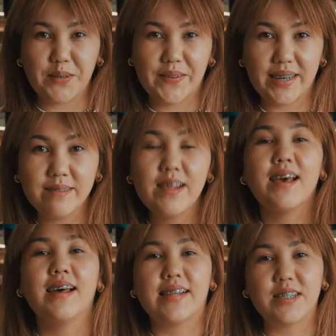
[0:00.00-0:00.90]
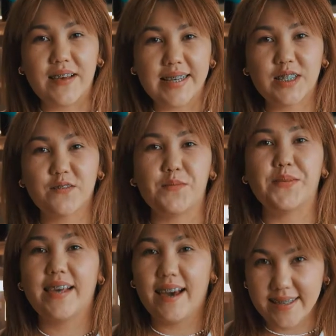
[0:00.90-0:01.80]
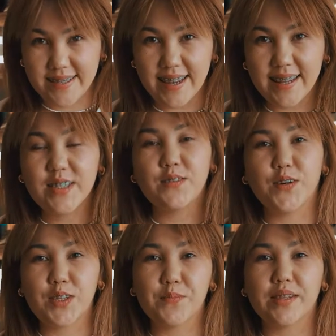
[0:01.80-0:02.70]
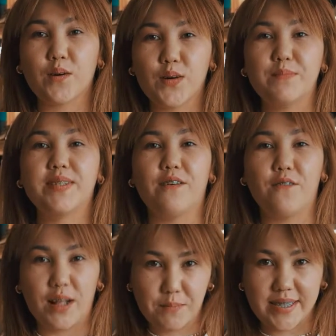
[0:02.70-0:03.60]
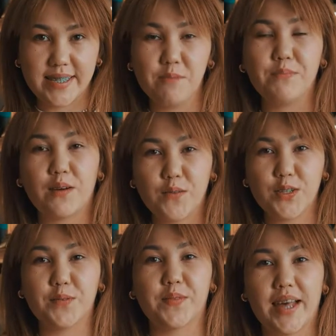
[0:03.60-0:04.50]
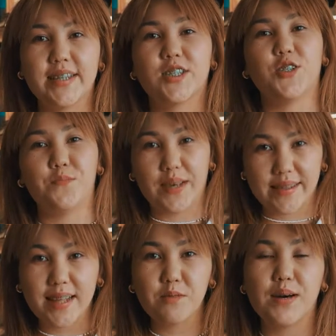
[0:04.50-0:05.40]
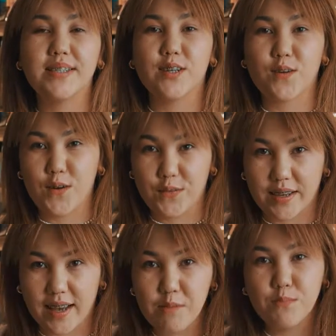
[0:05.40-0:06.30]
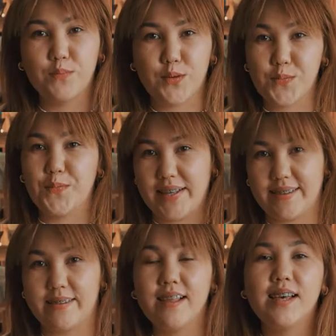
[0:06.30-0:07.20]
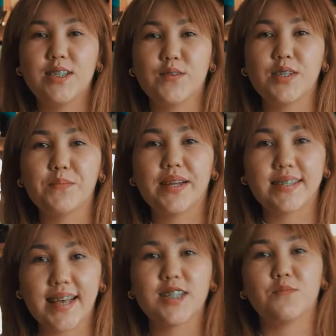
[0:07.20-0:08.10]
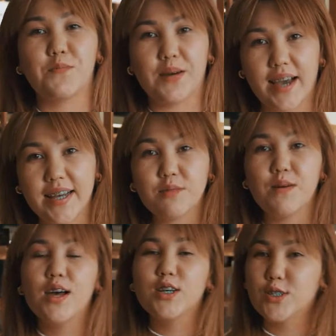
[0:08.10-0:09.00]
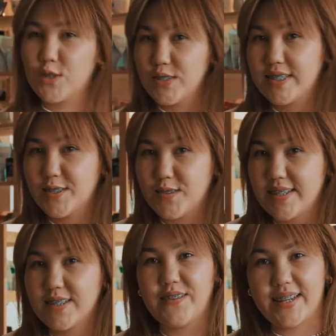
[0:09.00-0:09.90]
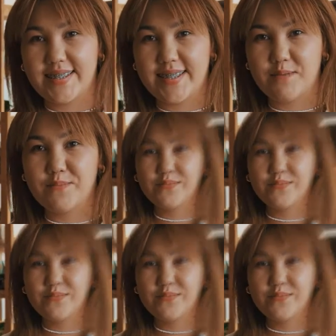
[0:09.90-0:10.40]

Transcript: привет! На связи с вами я, Асель, и сегодня мы находимся в Алмате, проводим наш чемпионат Мастер Кофе Кап Брю Battle. Сегодня мы расскажем и покажем, что здесь у нас творится.